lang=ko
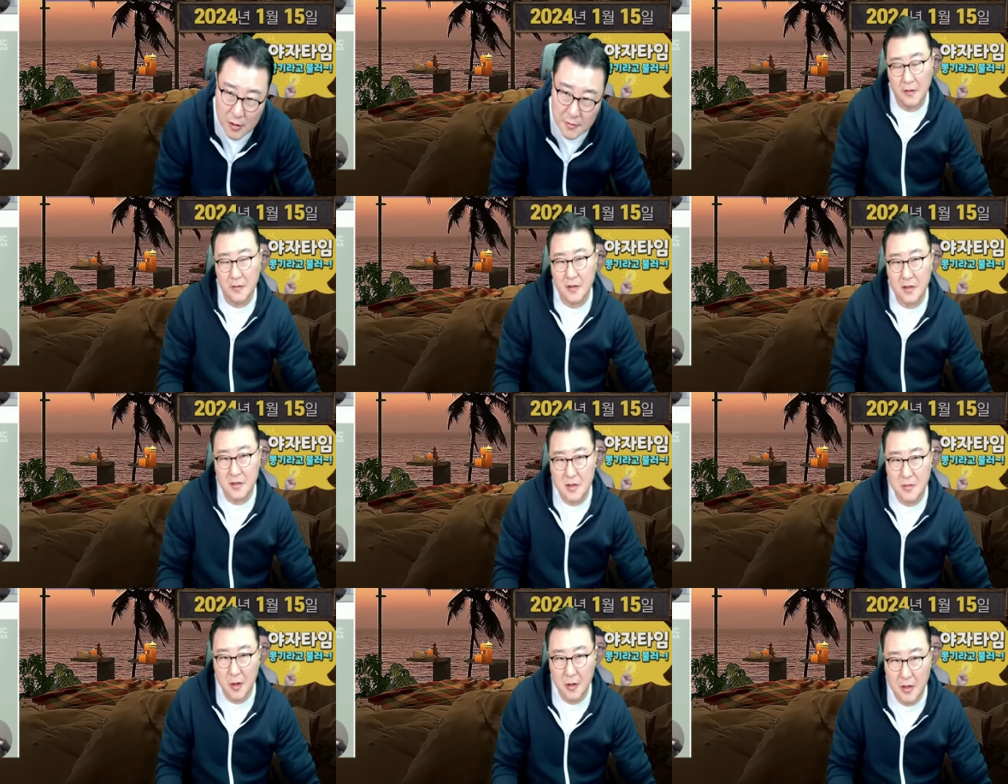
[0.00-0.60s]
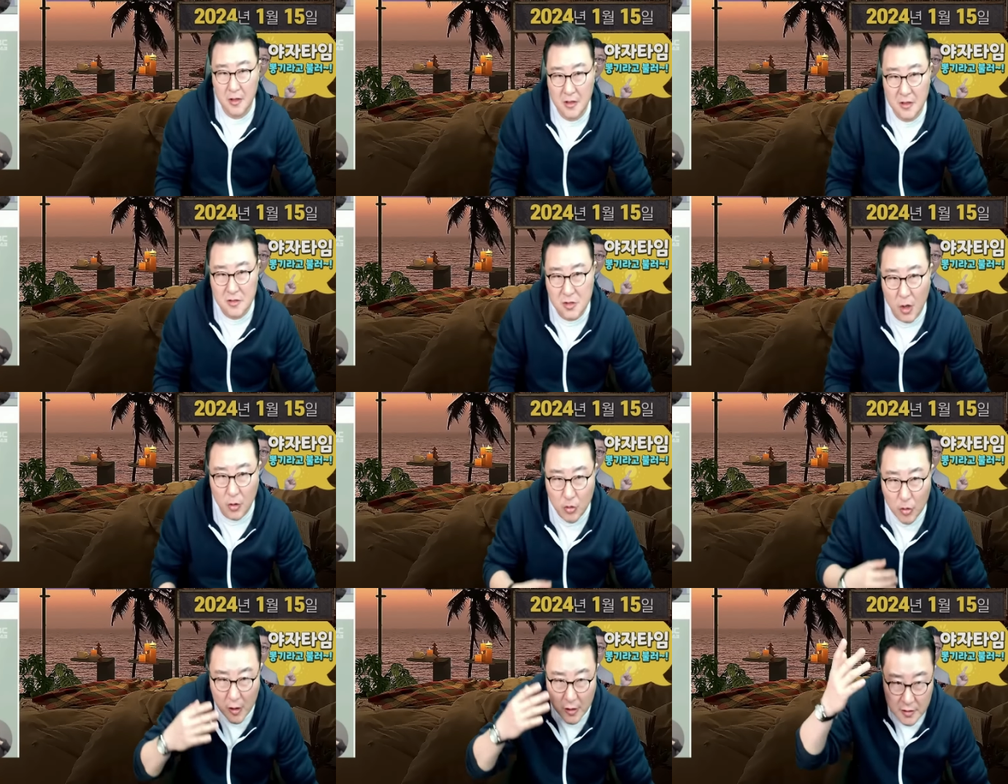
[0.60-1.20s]
그래서 이재명이
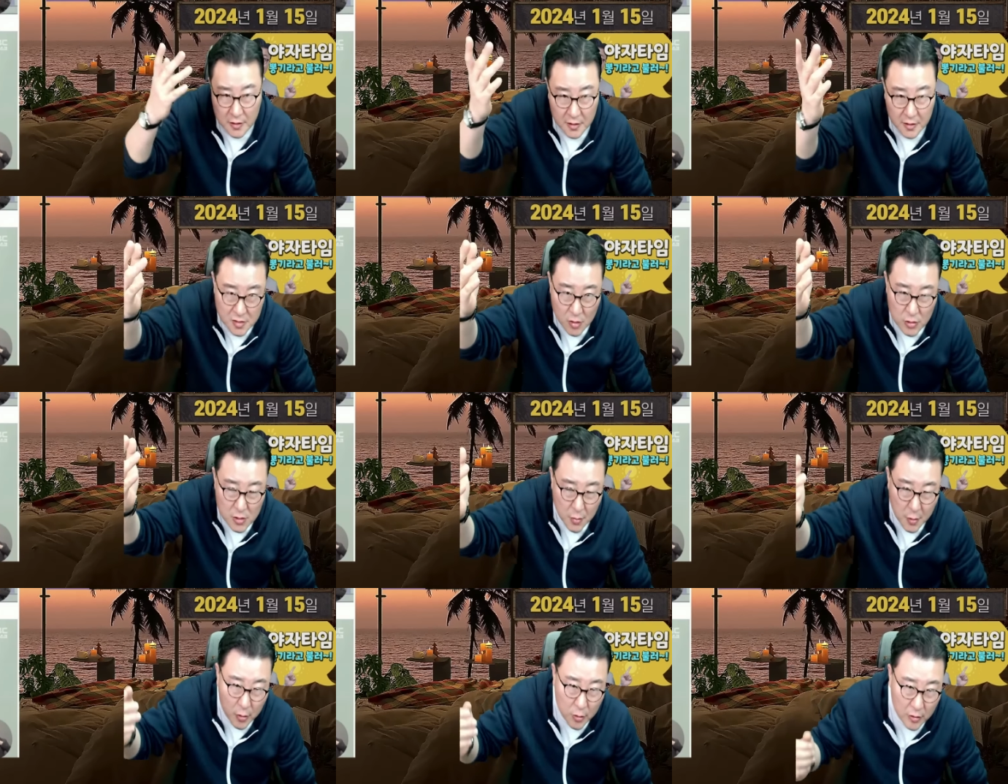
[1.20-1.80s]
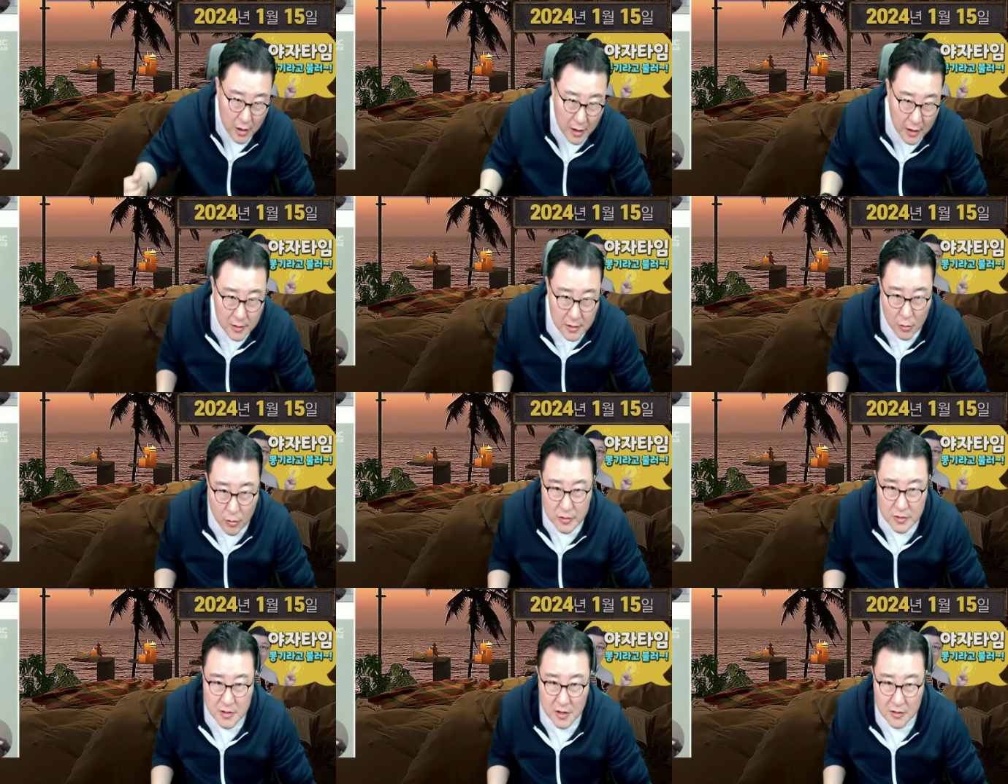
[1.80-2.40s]
전원 서울대병원으로
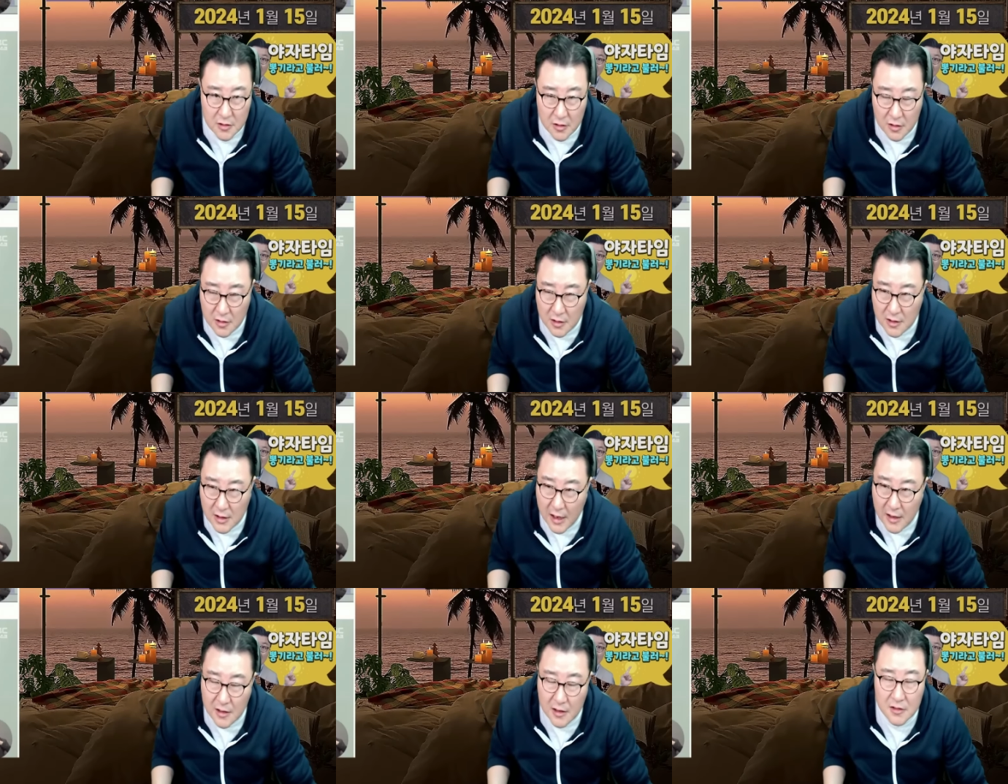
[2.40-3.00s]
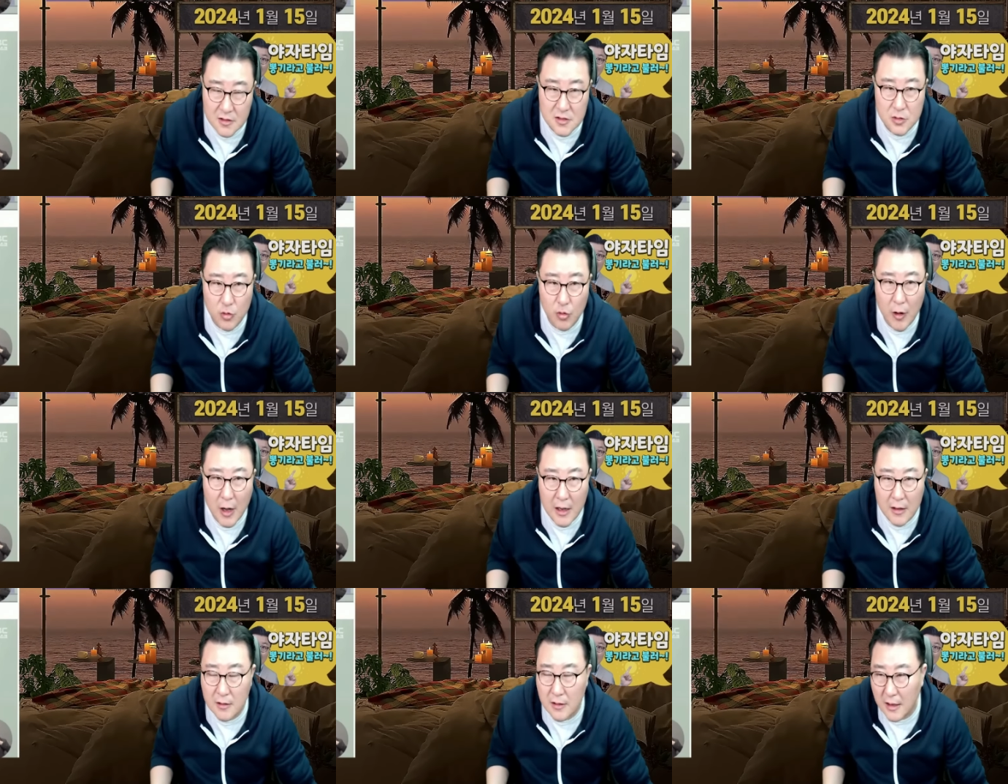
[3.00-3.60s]
가겠다고 했을 때 그렇게 난리를 치고
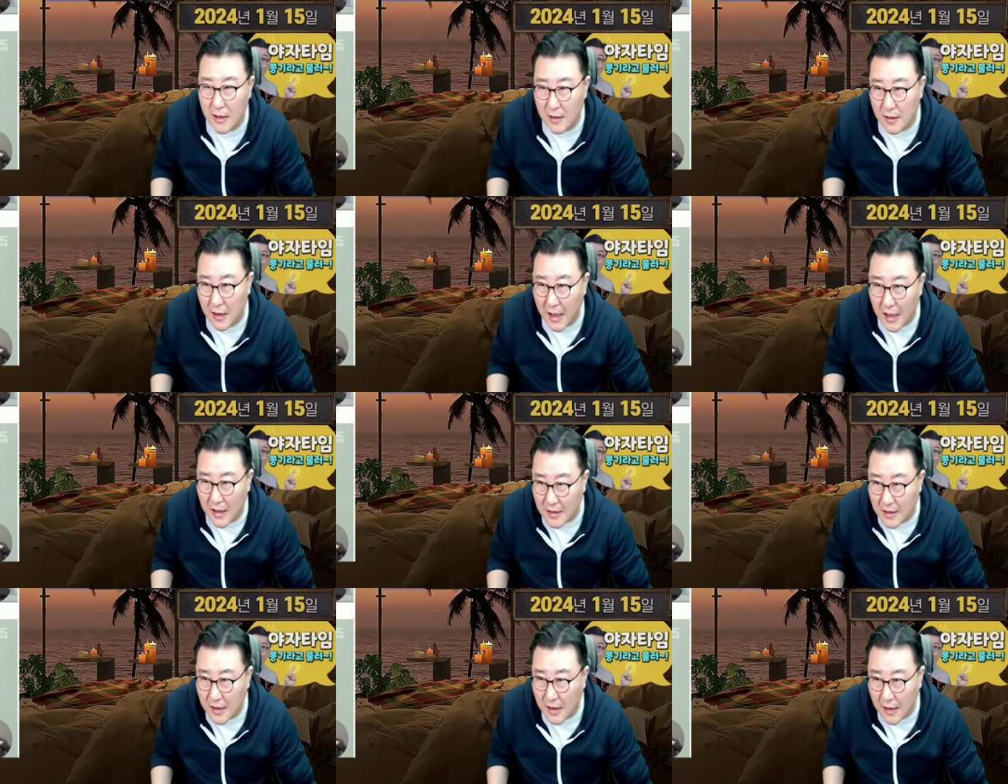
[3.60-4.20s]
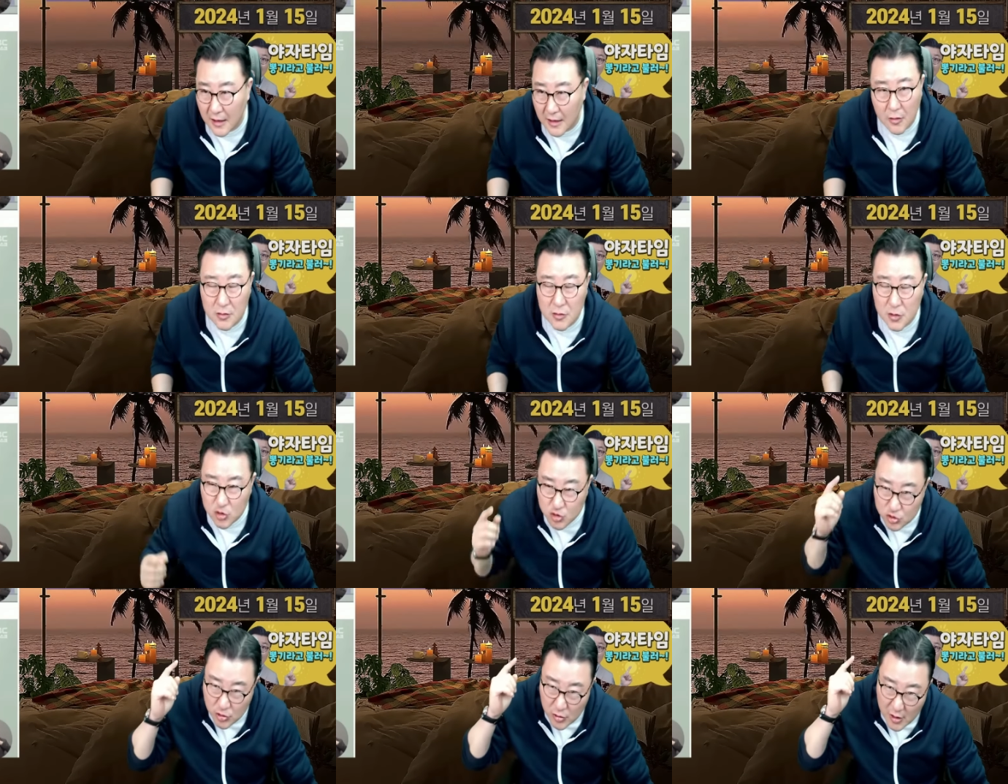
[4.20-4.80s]
화를 낸 게 아닌가. 여기서
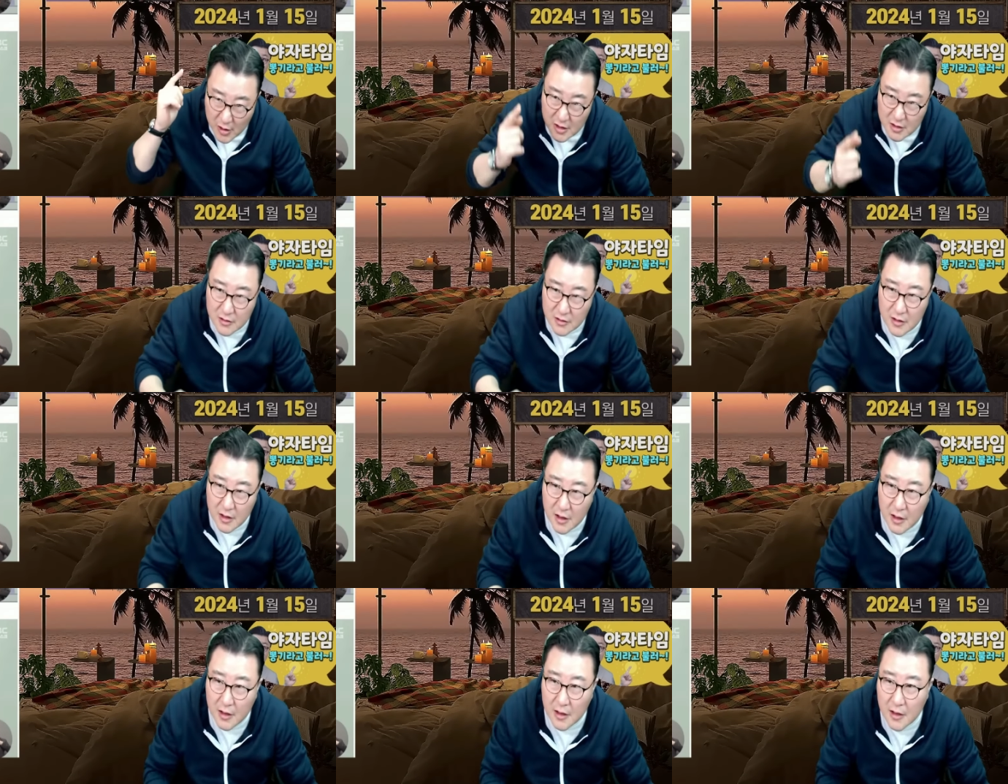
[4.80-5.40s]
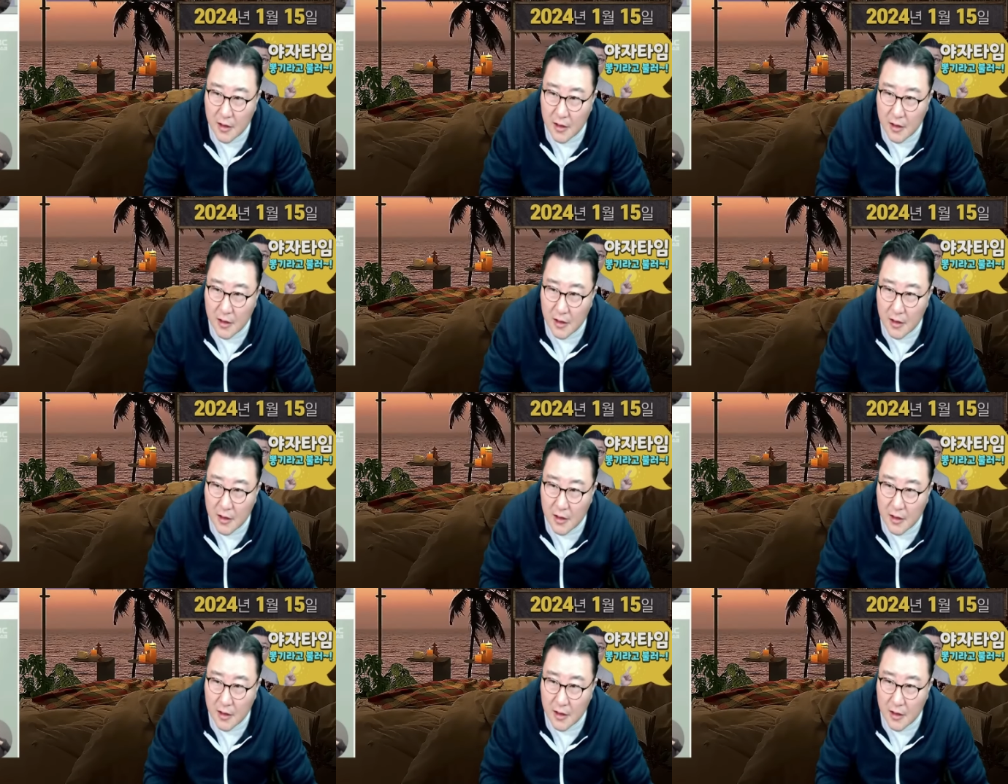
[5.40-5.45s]
죽여야 되는데